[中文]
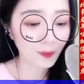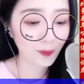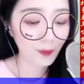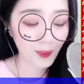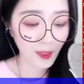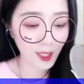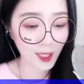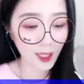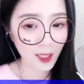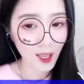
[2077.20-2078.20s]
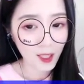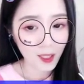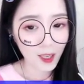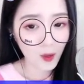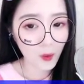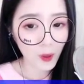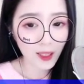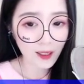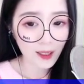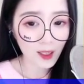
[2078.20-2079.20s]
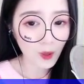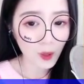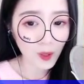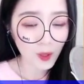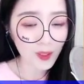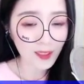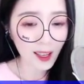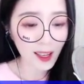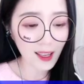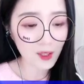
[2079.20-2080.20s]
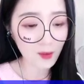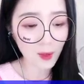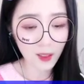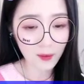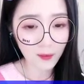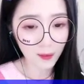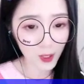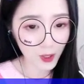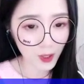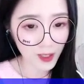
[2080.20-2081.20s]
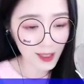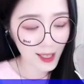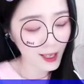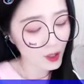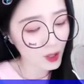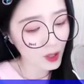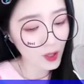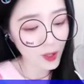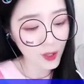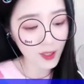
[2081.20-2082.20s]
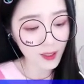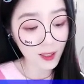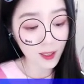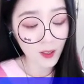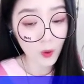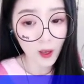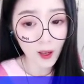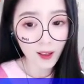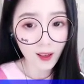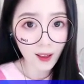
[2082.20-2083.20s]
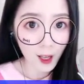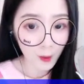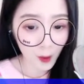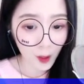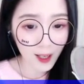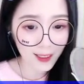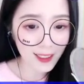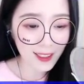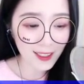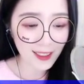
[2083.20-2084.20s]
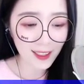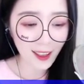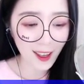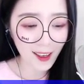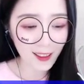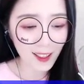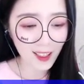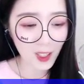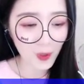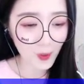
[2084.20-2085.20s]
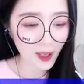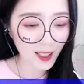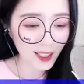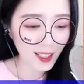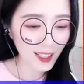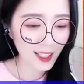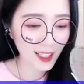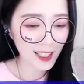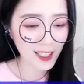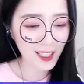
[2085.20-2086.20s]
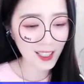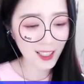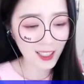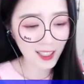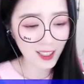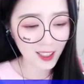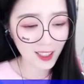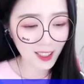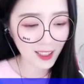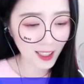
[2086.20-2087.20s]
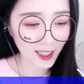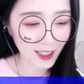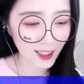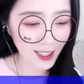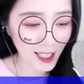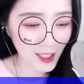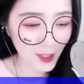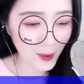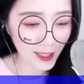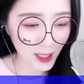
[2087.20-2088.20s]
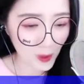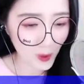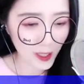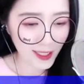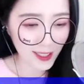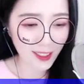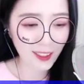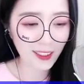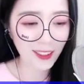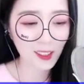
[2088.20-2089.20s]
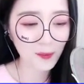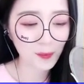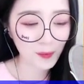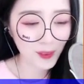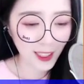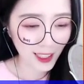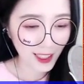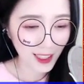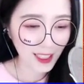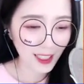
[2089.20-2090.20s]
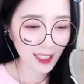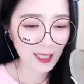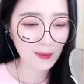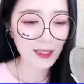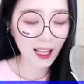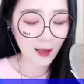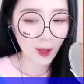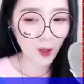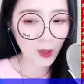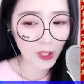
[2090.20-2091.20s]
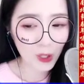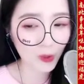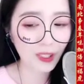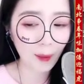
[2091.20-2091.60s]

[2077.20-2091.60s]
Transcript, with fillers: 这日他带着云儿随意散步，他知道这个时刻宫中来往之人最是稀少，宫妃公主们大多在歇息，而父皇大概是在朝上，亦或在养恩殿。